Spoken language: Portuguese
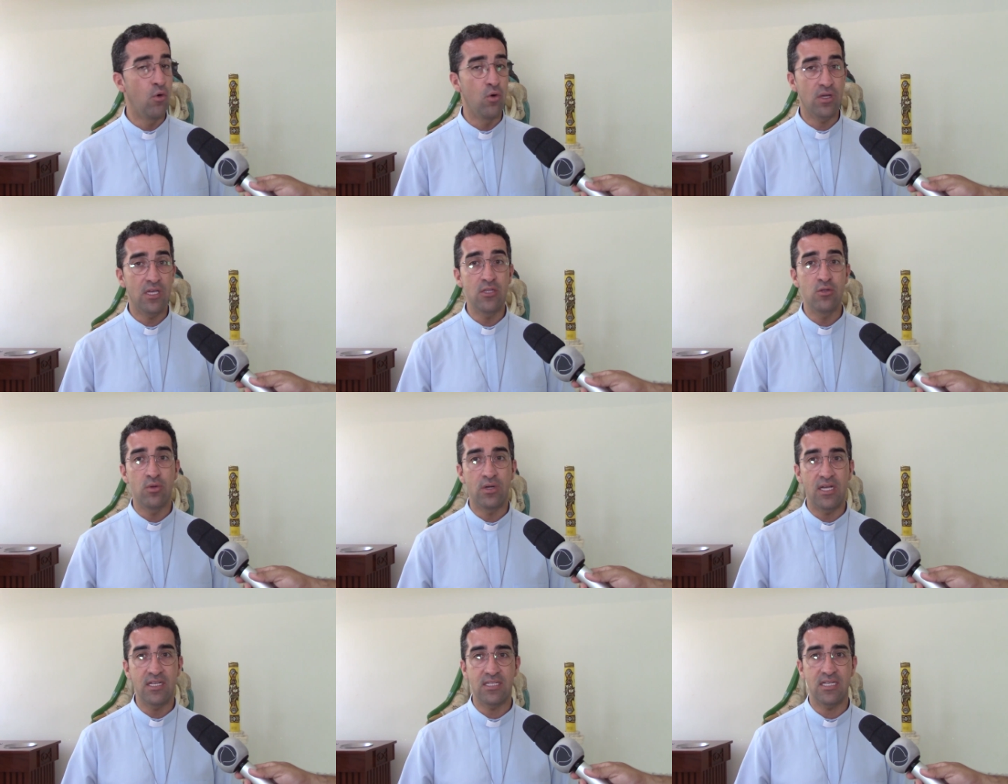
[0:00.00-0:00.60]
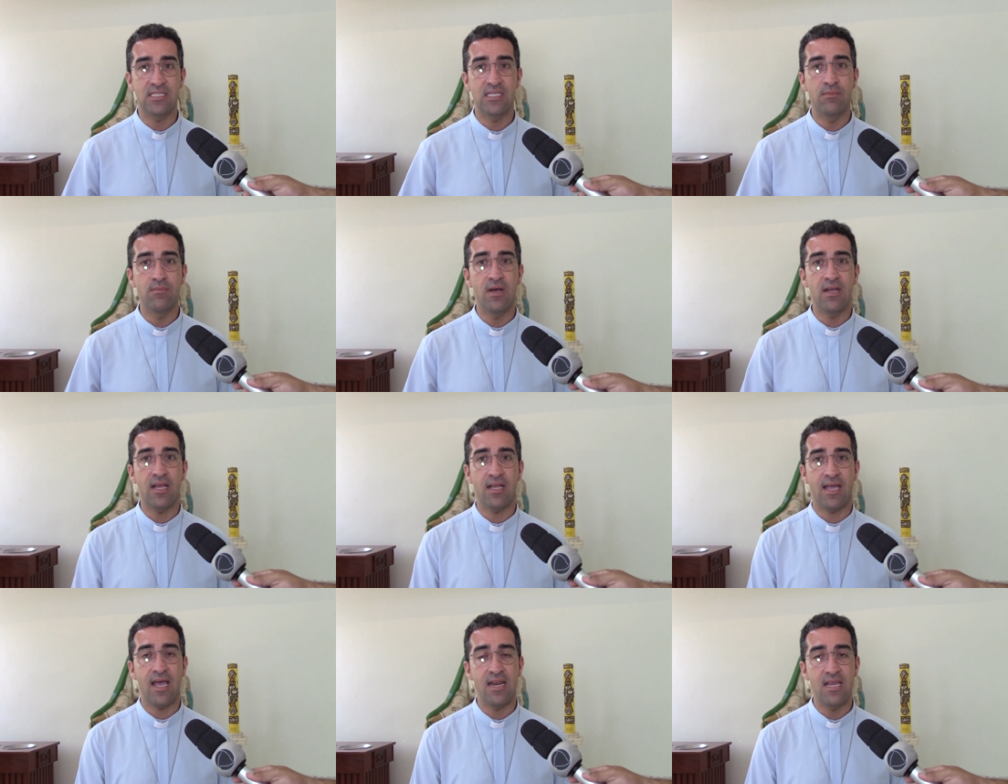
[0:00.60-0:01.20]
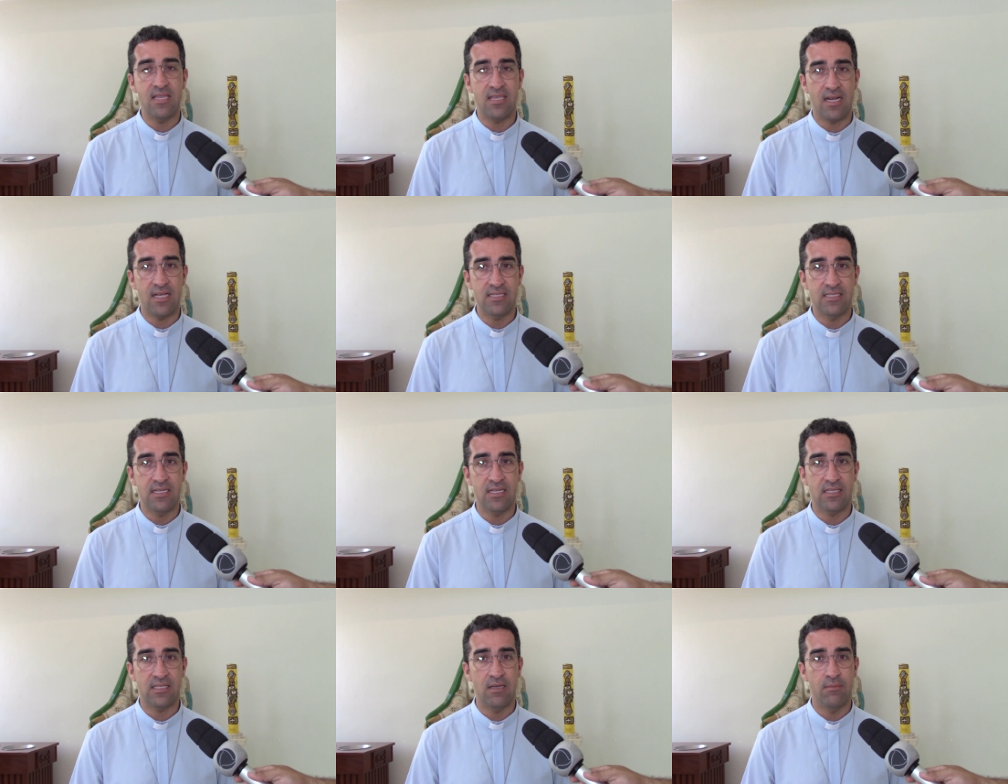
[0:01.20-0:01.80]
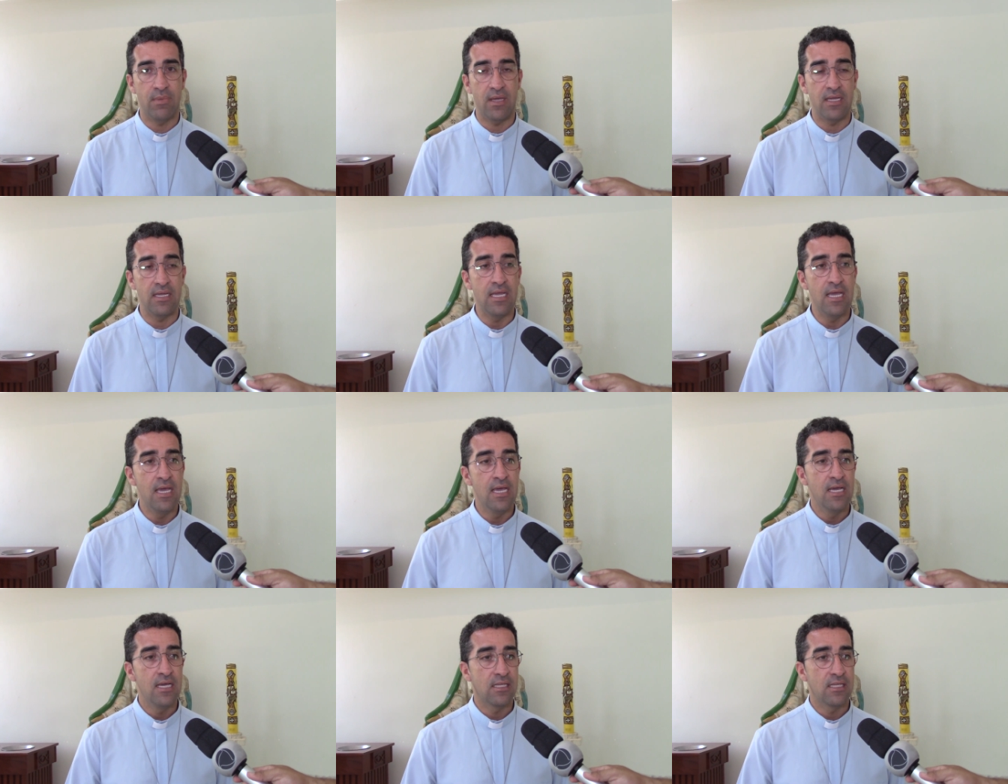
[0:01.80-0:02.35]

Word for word: ou que durante a semana querem trazer também.